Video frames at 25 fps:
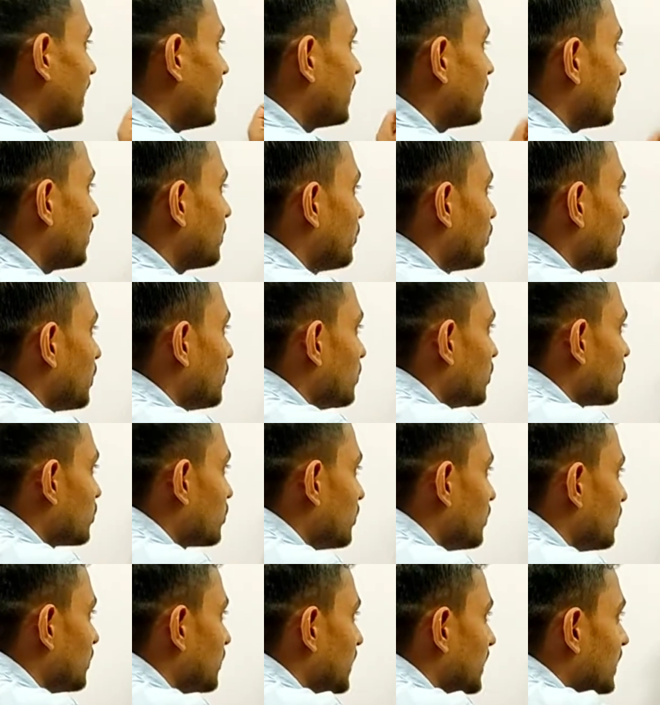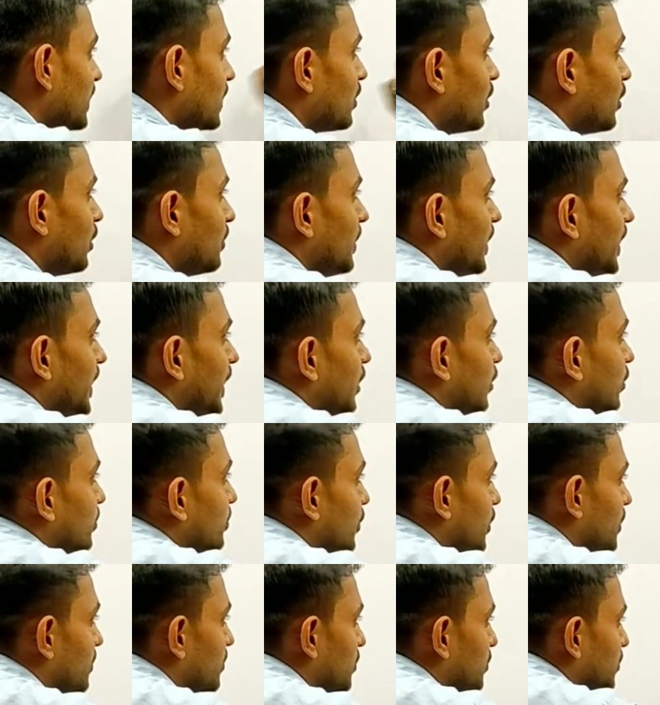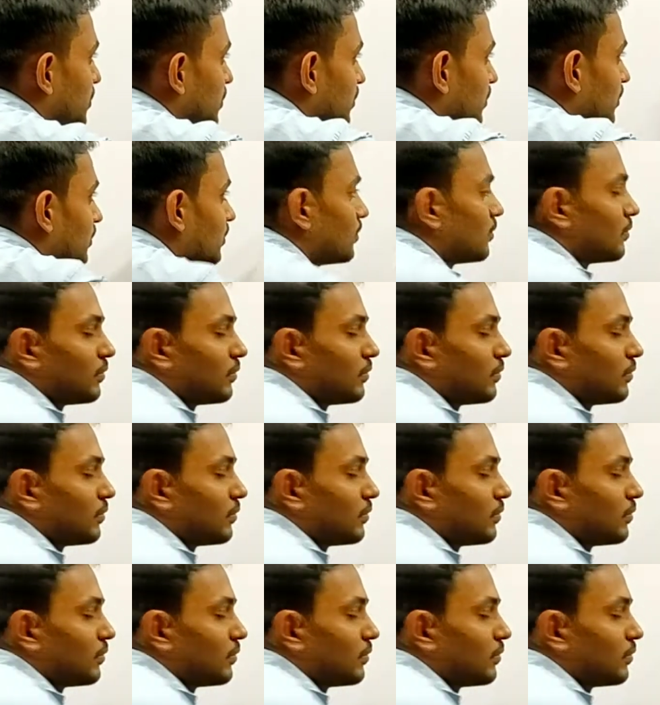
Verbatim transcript: এটার পরিবর্তন যেদিকে হবে এরও পরিবর্তন